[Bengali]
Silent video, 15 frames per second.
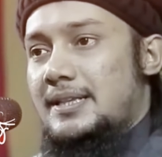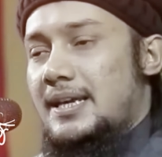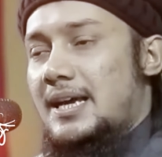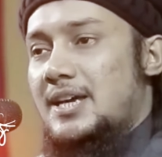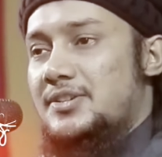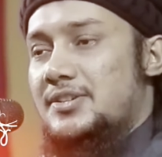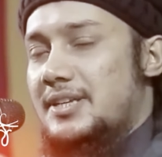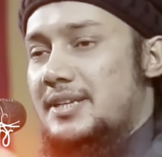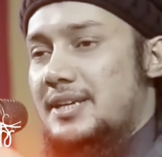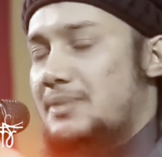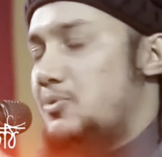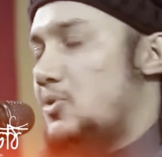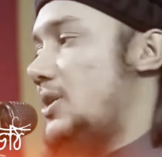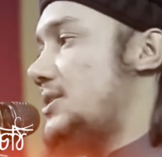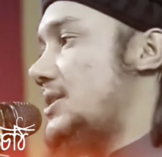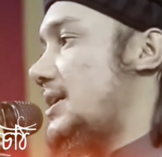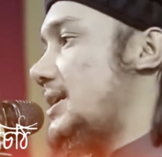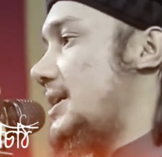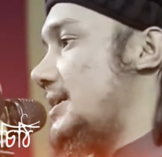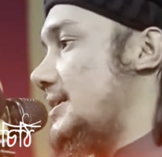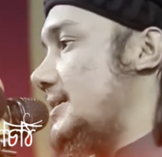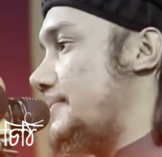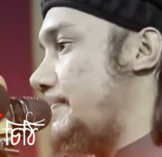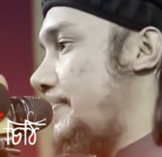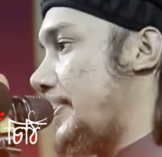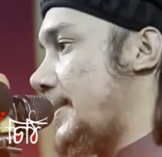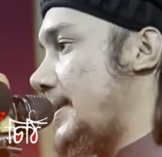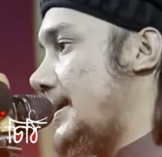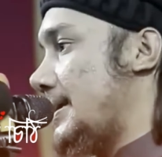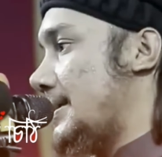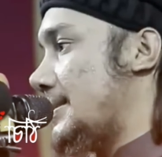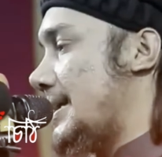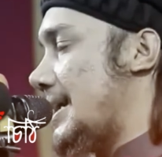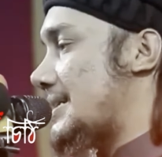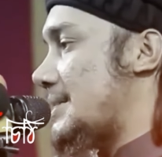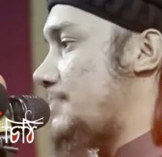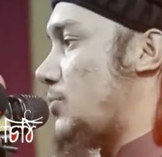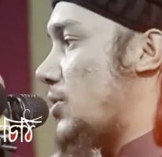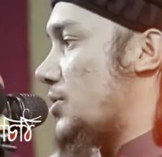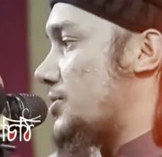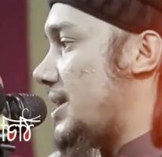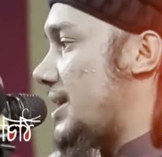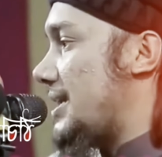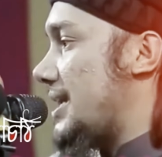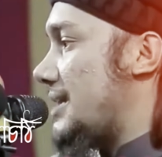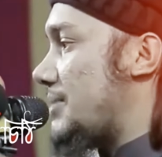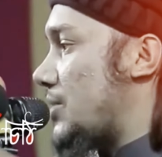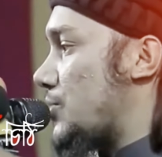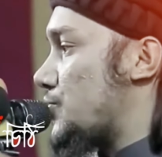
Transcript: ইতিহাস তাদেরকে ভুলে যায় নাই তো একটা পর্যায়ে গিয়ে